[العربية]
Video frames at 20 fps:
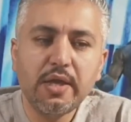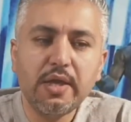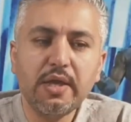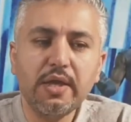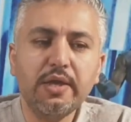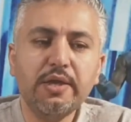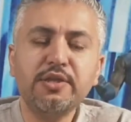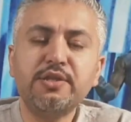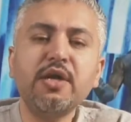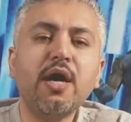
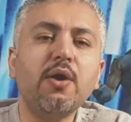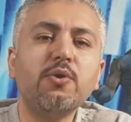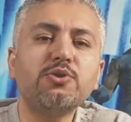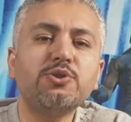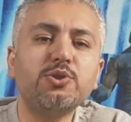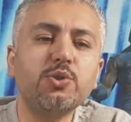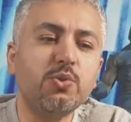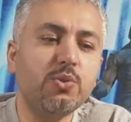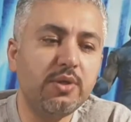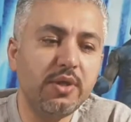
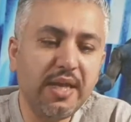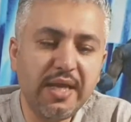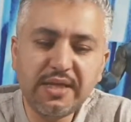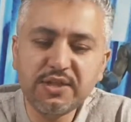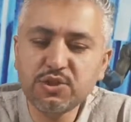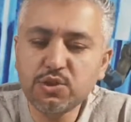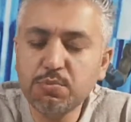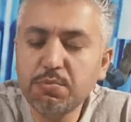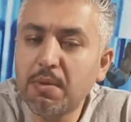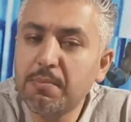يتهاوشون
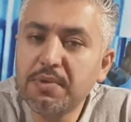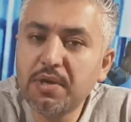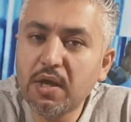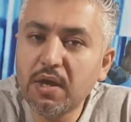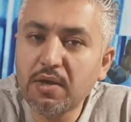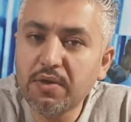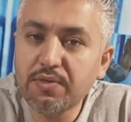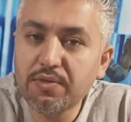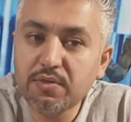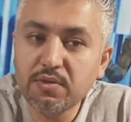ليش هم
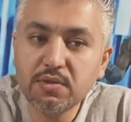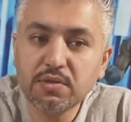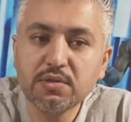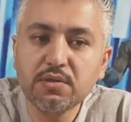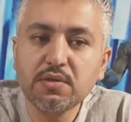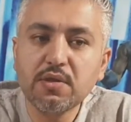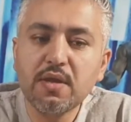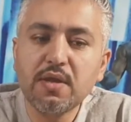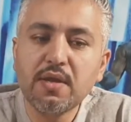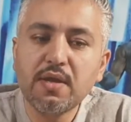بالارض
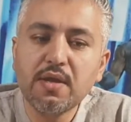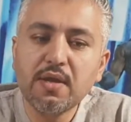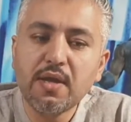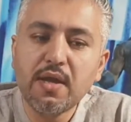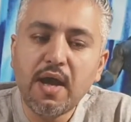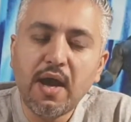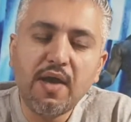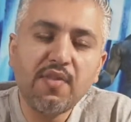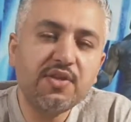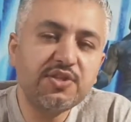
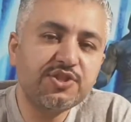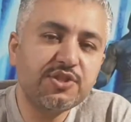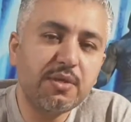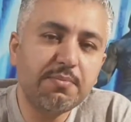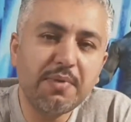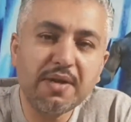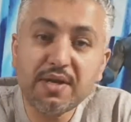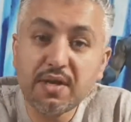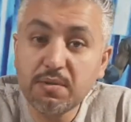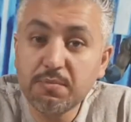هذا الشيء
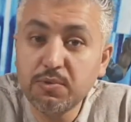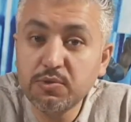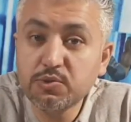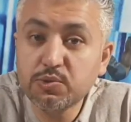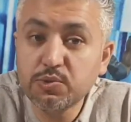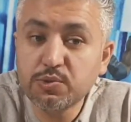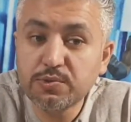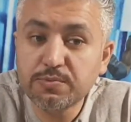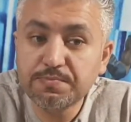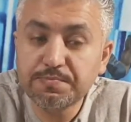ما كان
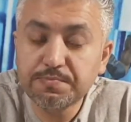موجود